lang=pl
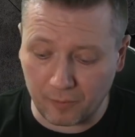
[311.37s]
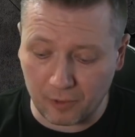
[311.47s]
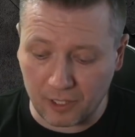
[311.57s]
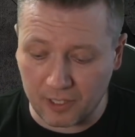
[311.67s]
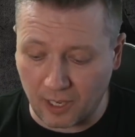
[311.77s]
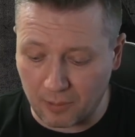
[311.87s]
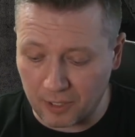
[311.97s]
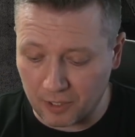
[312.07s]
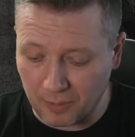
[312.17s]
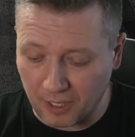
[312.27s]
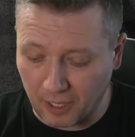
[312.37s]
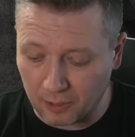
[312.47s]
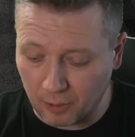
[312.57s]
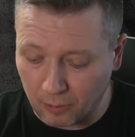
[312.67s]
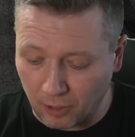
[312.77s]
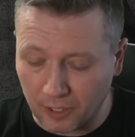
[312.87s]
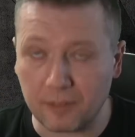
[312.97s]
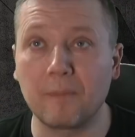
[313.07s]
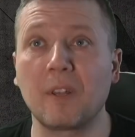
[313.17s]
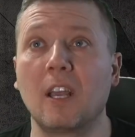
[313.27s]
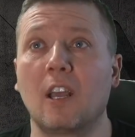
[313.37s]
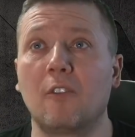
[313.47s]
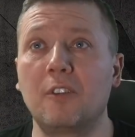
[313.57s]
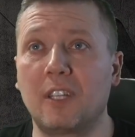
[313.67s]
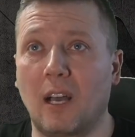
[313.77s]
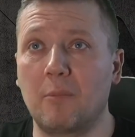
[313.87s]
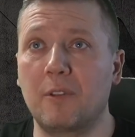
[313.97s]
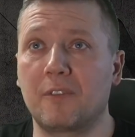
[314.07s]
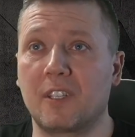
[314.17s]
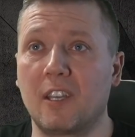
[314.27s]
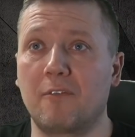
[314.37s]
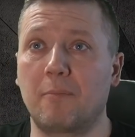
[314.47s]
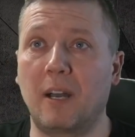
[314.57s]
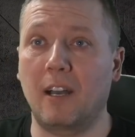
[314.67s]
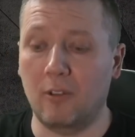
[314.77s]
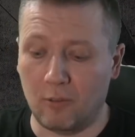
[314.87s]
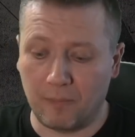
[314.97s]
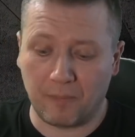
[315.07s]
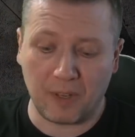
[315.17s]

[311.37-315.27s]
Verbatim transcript: Kliskamy sobie hardware wallet, witamy w SafePalu